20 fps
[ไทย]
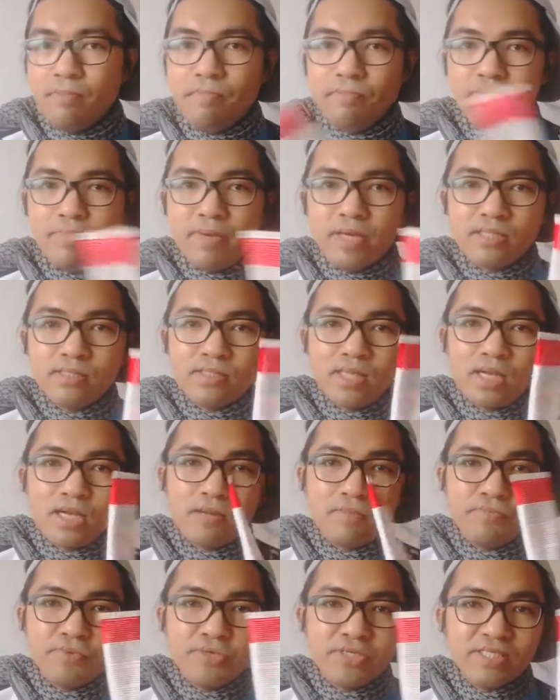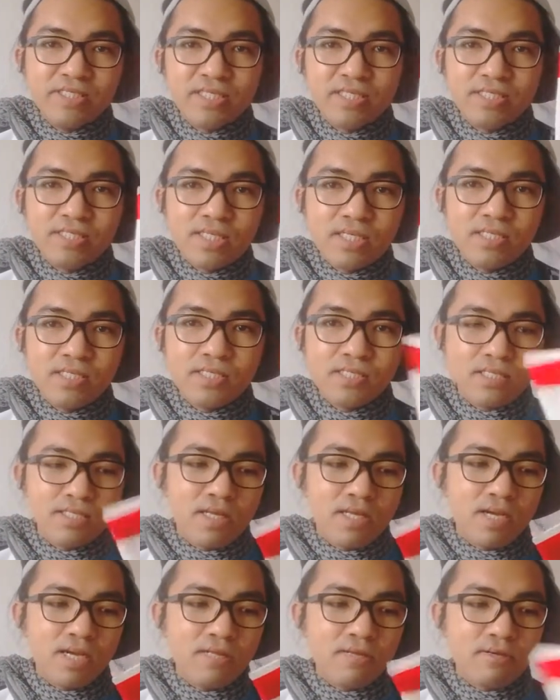เป็นอ่าพรีเซนเตอร์
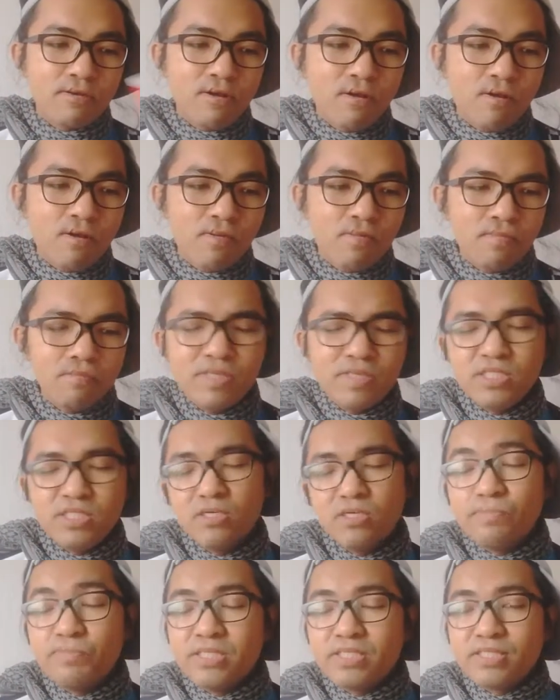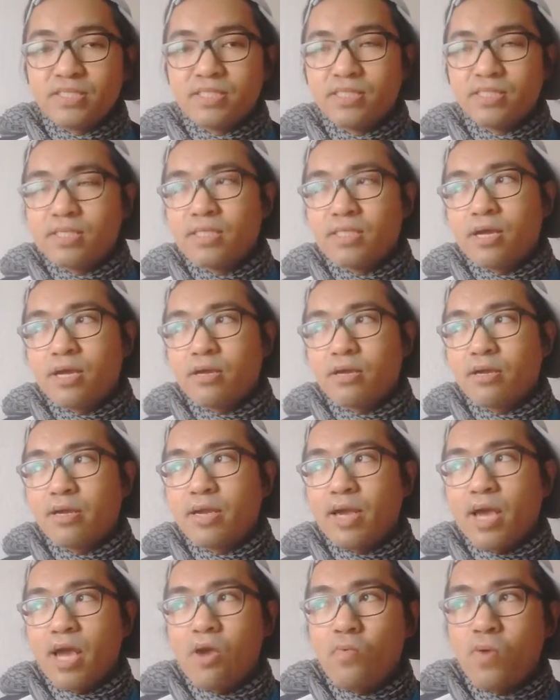นะคะแล้วก็ไม่เชิงว่าพรีเซนเตอร์นะคะค
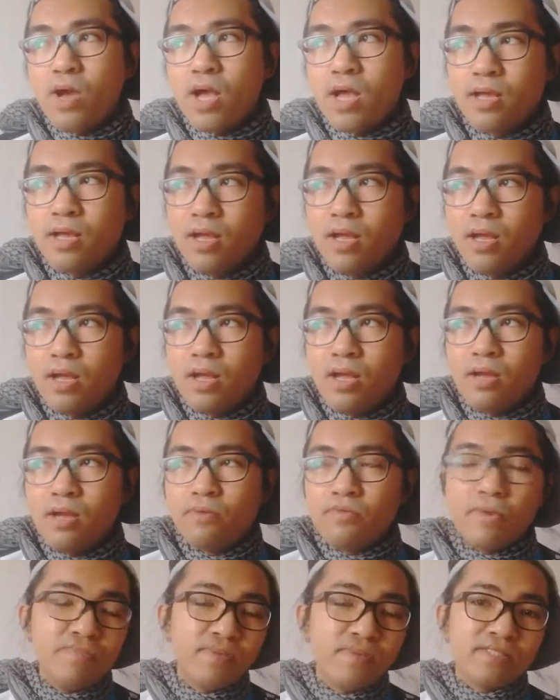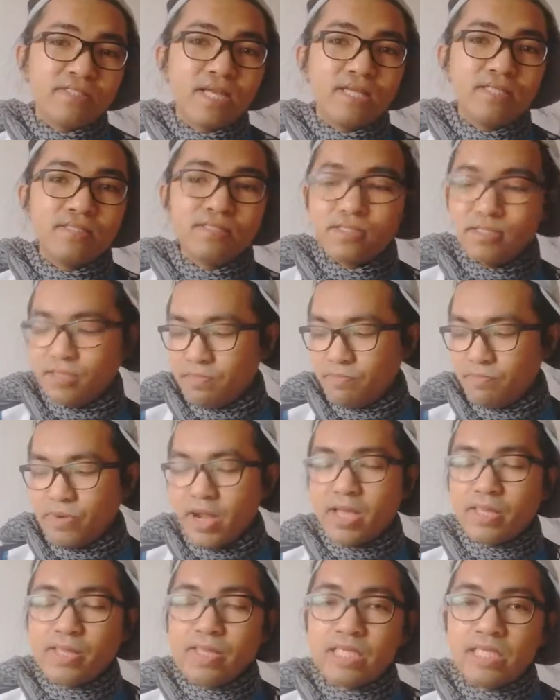ล้ายๆว่า represent แบร
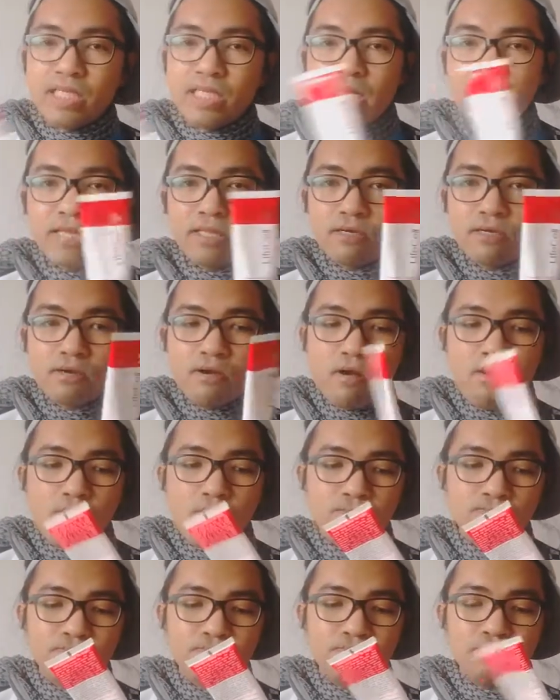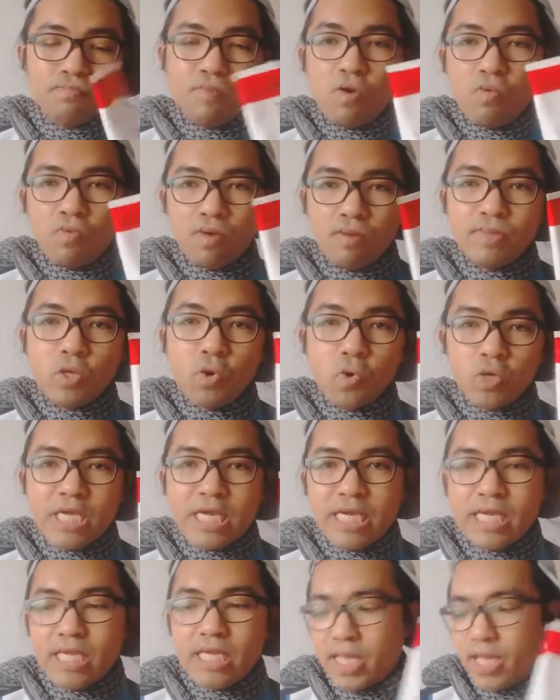นด์นี้นะคะแล้วก็บอกว่ามันโอเค
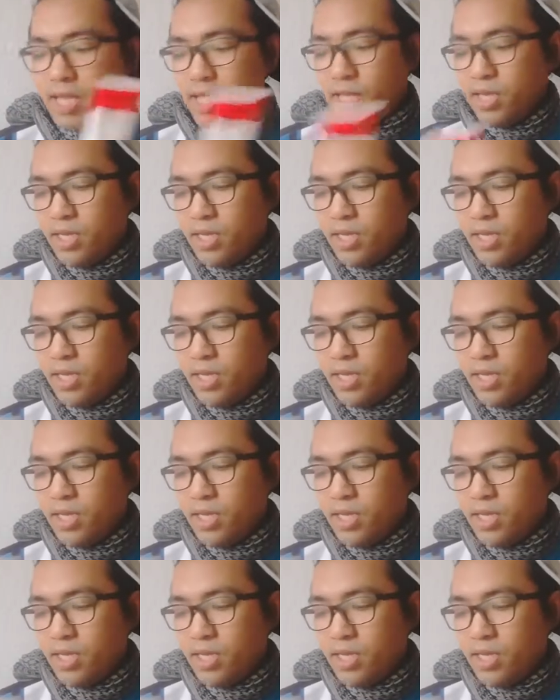นะคะ